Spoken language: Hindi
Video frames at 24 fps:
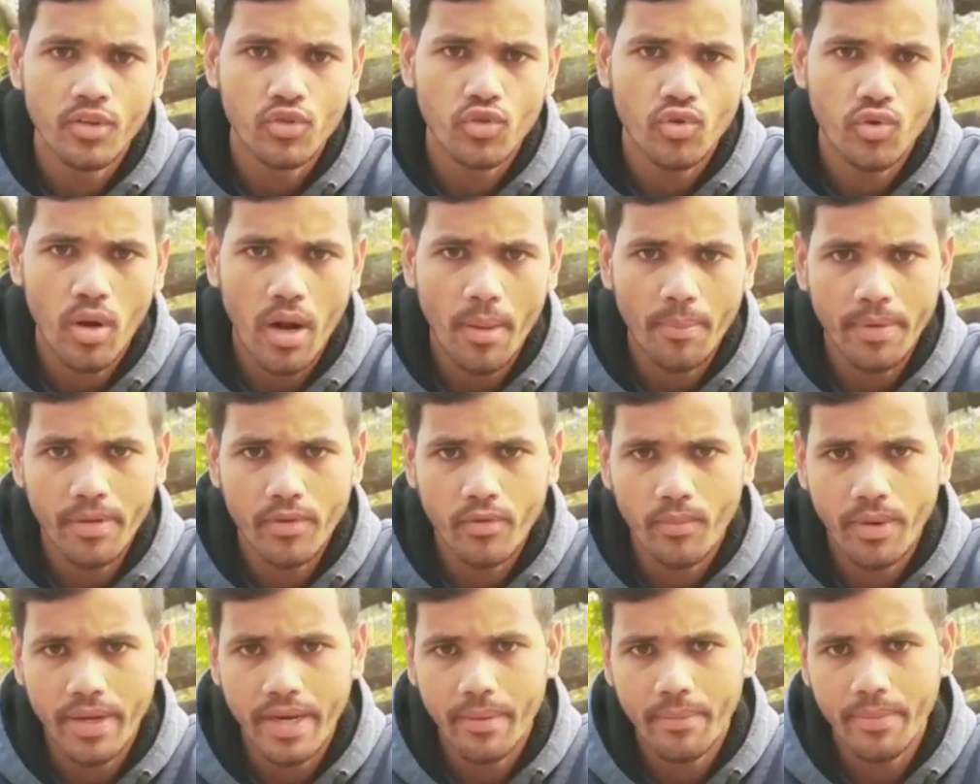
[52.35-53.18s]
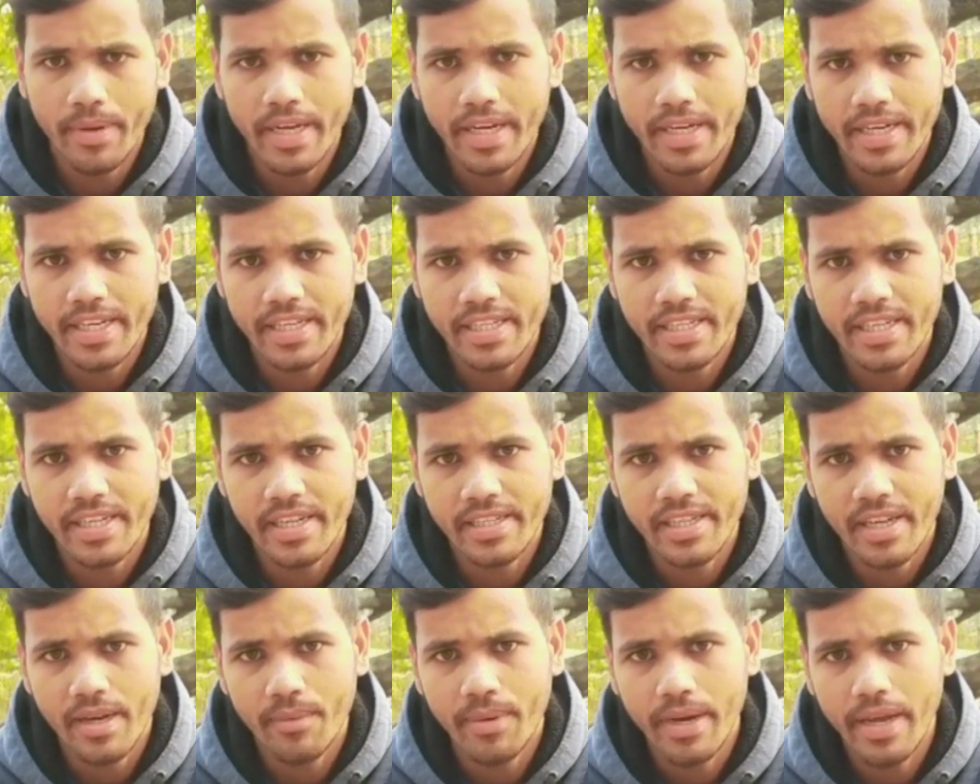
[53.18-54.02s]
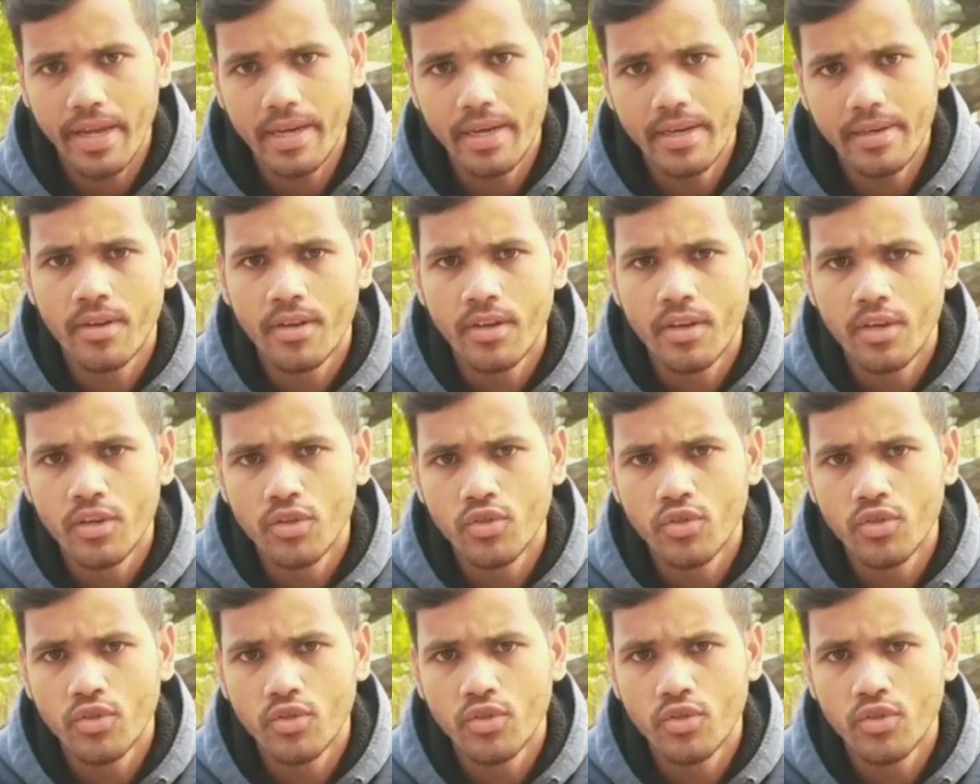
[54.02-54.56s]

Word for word: शुरुआत में तो मैंने अपना एक स्टेटस चैनल बनाया